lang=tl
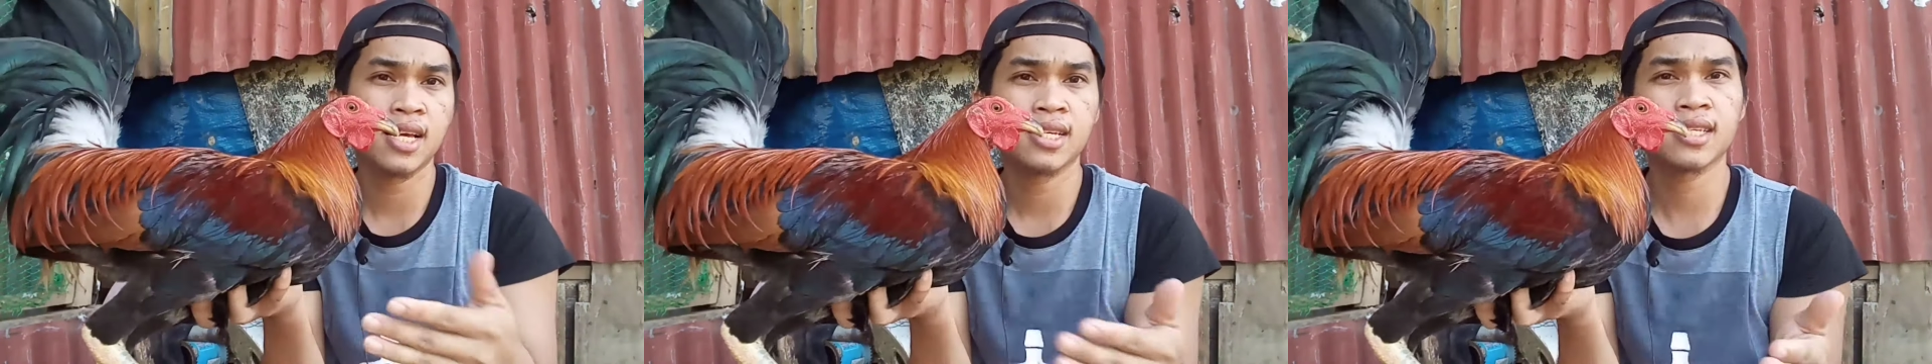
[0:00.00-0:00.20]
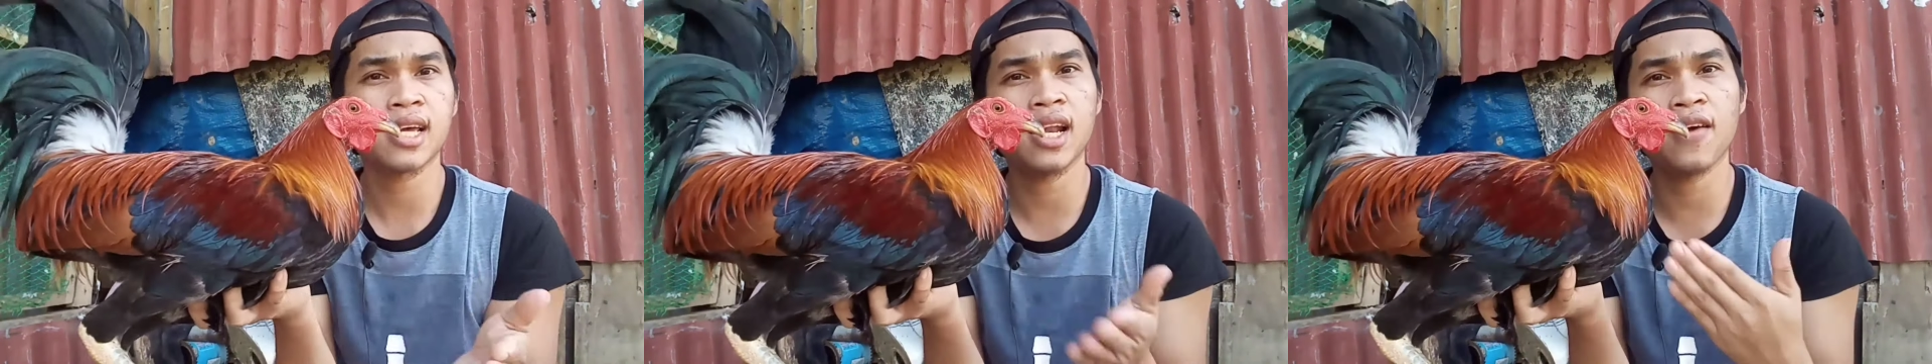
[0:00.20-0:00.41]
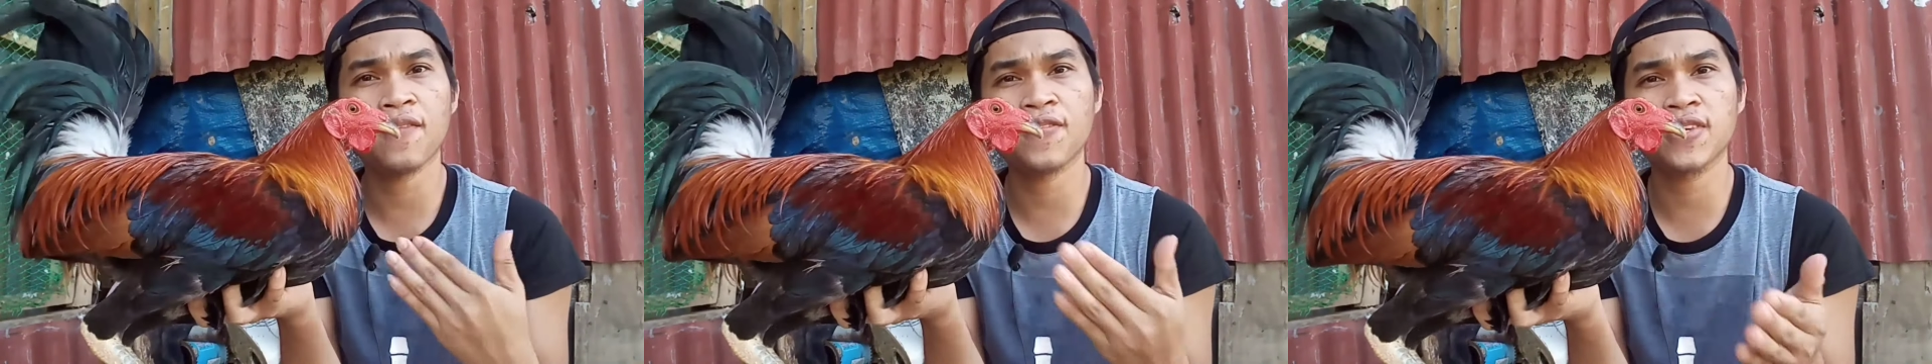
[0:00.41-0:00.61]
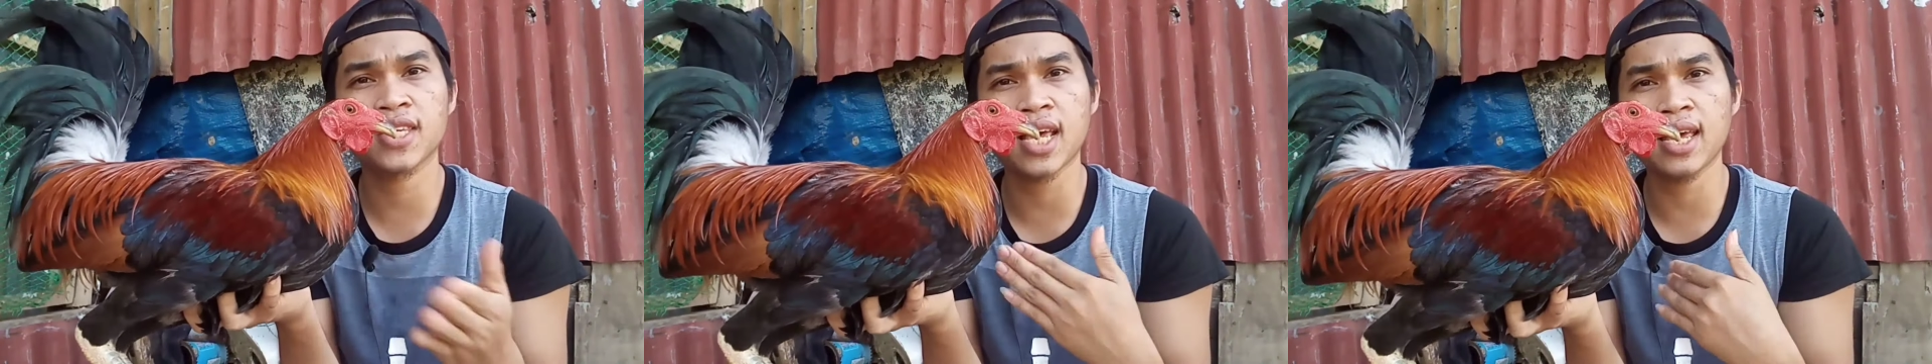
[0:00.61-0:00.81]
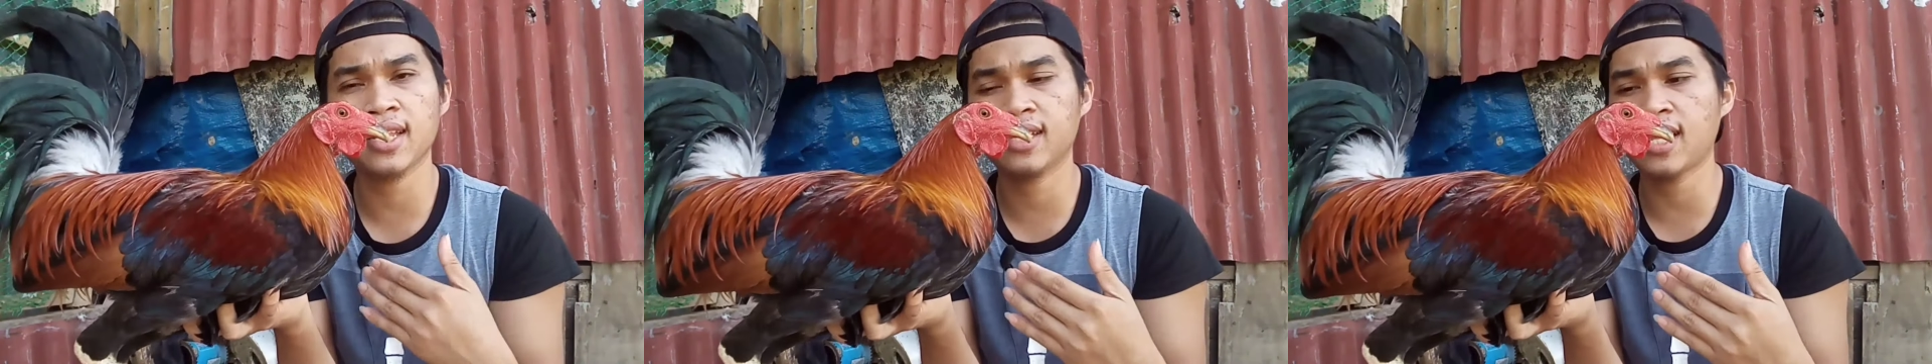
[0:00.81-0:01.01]
sa left
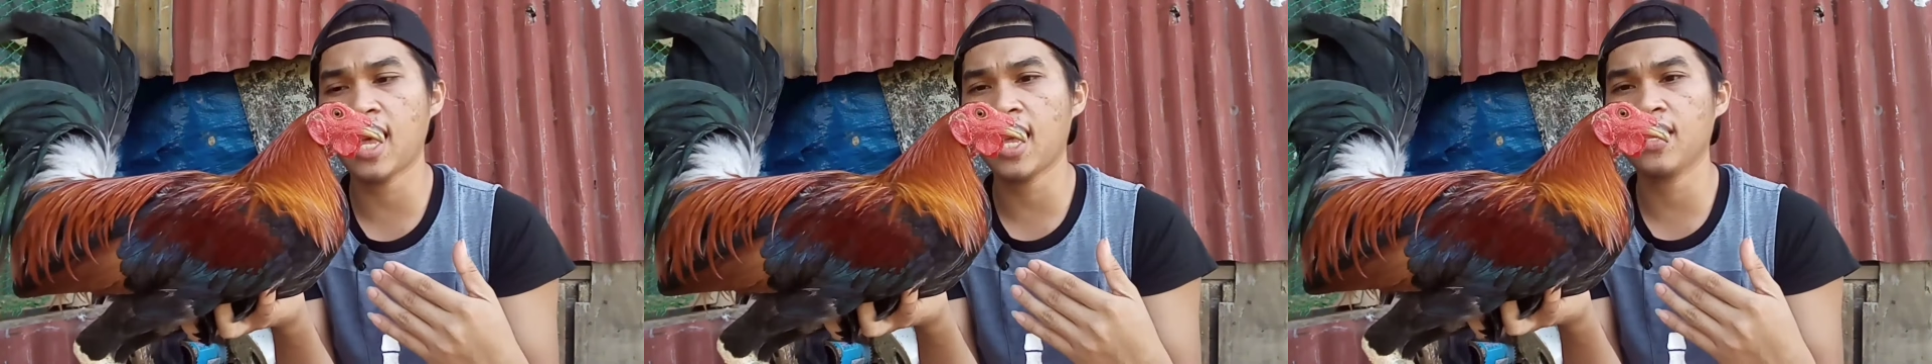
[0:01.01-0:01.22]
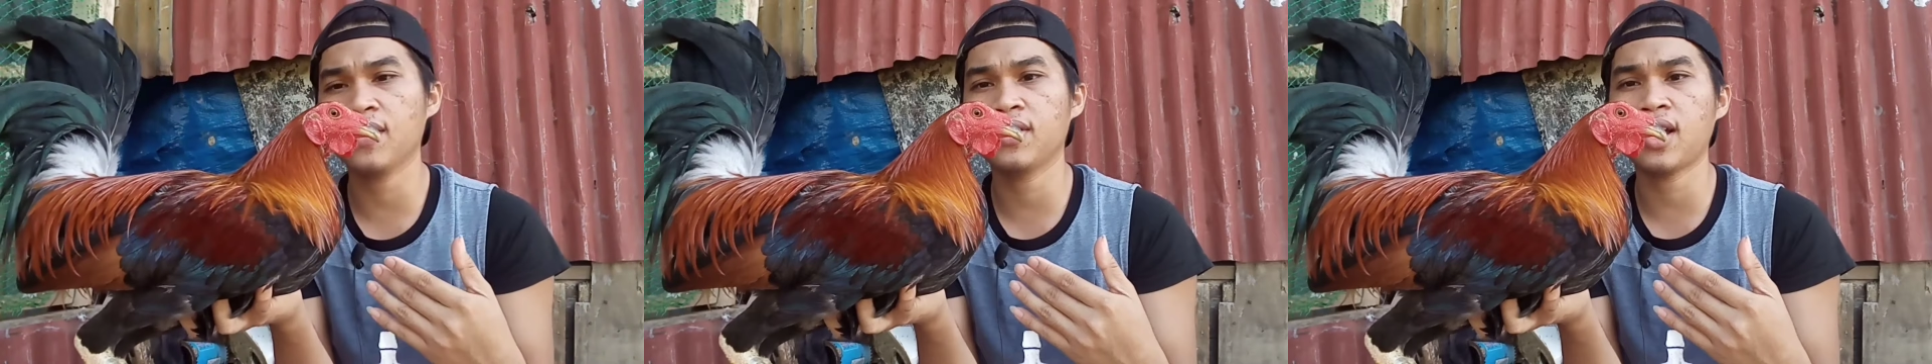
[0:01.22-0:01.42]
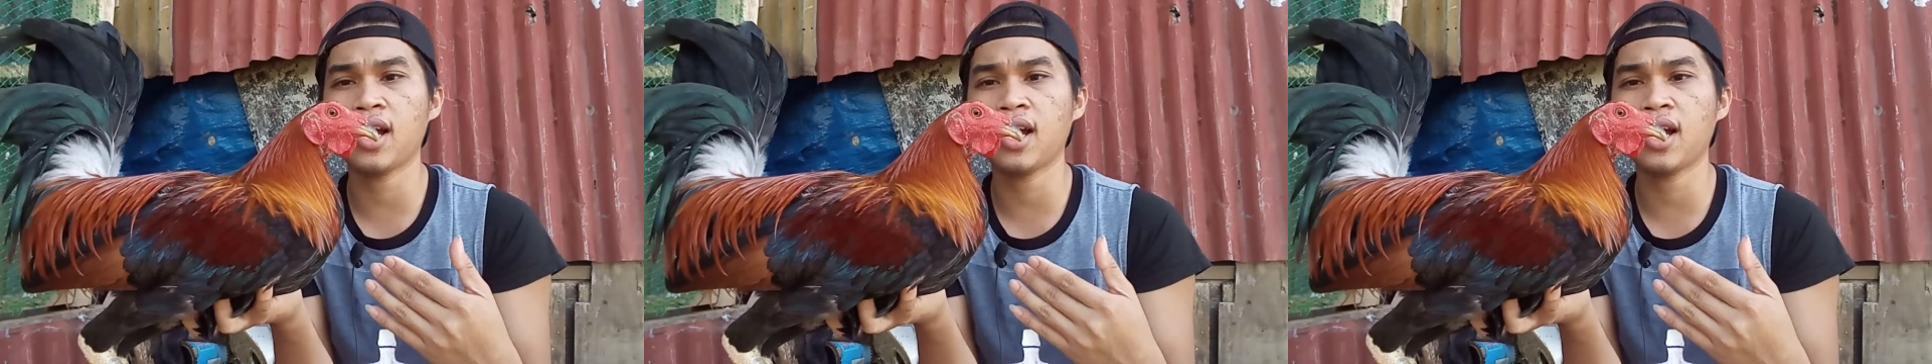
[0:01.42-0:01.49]
side tayo